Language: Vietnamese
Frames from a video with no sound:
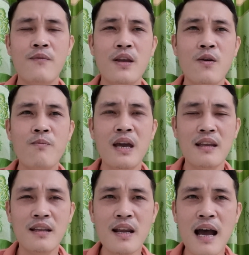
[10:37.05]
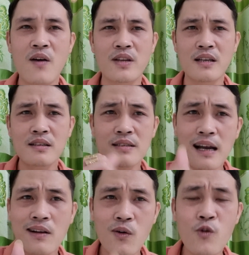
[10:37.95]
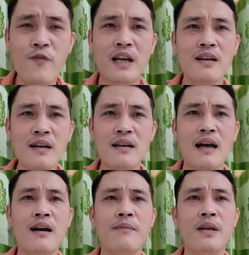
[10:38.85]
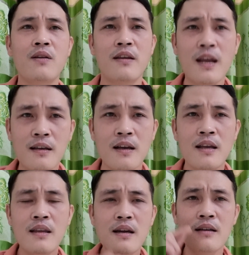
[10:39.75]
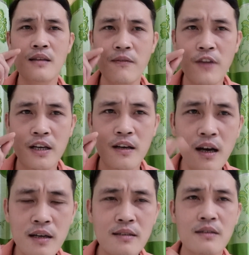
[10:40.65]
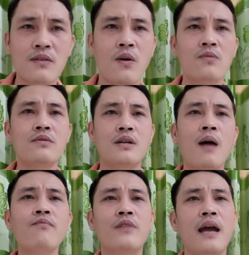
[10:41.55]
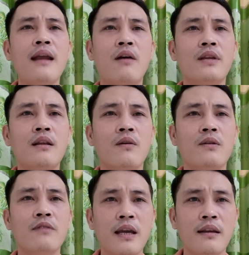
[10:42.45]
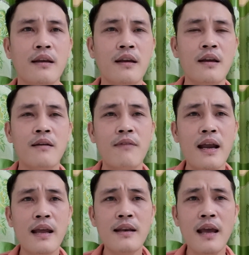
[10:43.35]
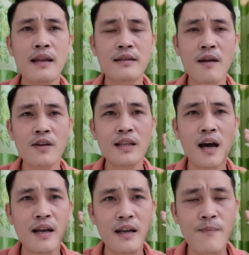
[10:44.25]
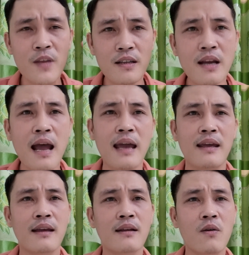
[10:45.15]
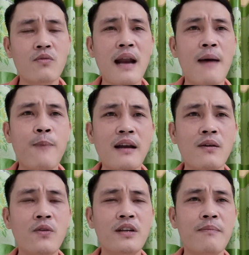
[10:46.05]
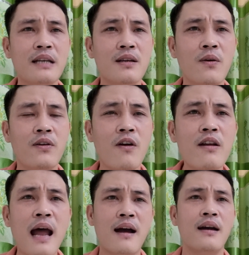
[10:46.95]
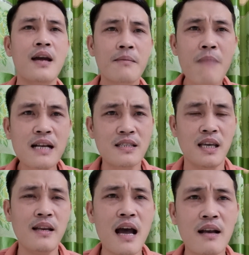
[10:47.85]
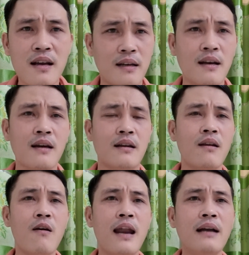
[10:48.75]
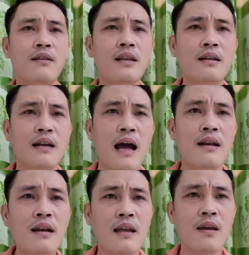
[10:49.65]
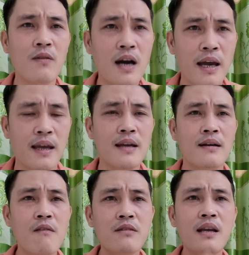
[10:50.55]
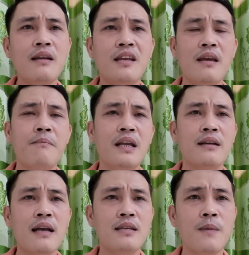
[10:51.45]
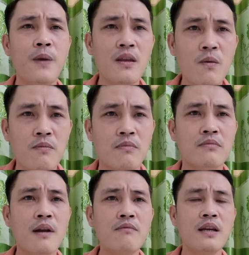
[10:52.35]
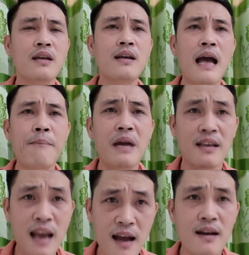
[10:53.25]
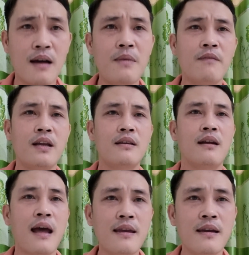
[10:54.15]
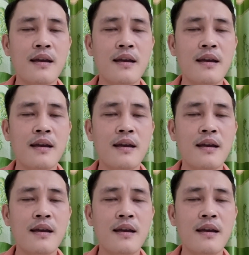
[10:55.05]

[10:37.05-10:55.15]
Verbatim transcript: Phi Nhung bị như thế nào thì chắc cú Việt Hương là người biết rõ nhất nhưng chị Việt Hương cũng không thể nào tiết lộ thông tin và điển hình trong cái thời điểm như thế này cũng đã phát ngôn trên mạng xã hội nói rằng bác sĩ đang cực lực lo lắng cho tất cả rất là nhiều người không riêng gì mình ca sĩ phi nhung trong những cái ca bệnh nặng ở bệnh viện trợ rẫy